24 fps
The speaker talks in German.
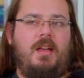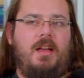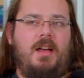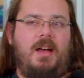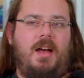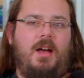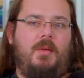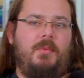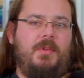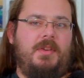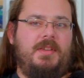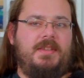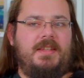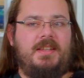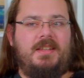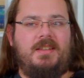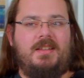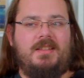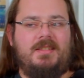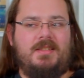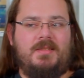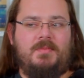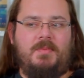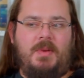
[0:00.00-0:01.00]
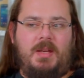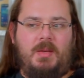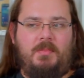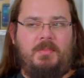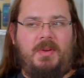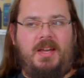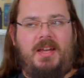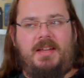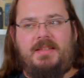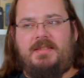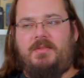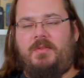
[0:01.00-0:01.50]
Aber ich denke, das ist bei dem
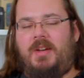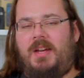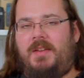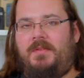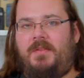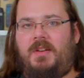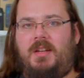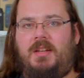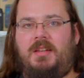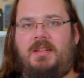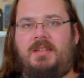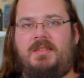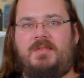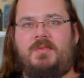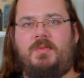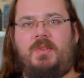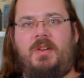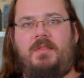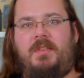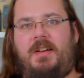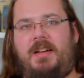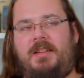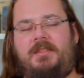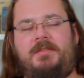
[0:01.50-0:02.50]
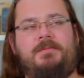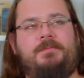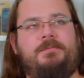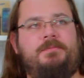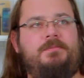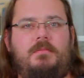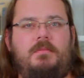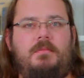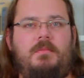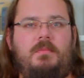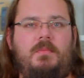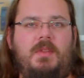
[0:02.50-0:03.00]
Preis auch einfach nicht zu erwarten.
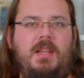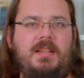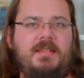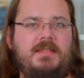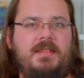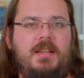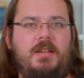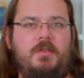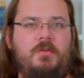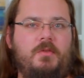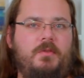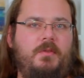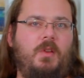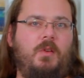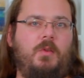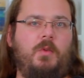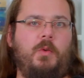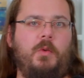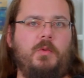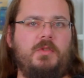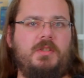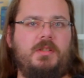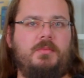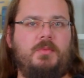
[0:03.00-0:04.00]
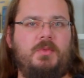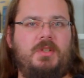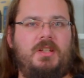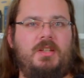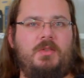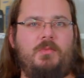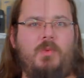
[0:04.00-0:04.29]
Netzteile dürften auch größere Modelle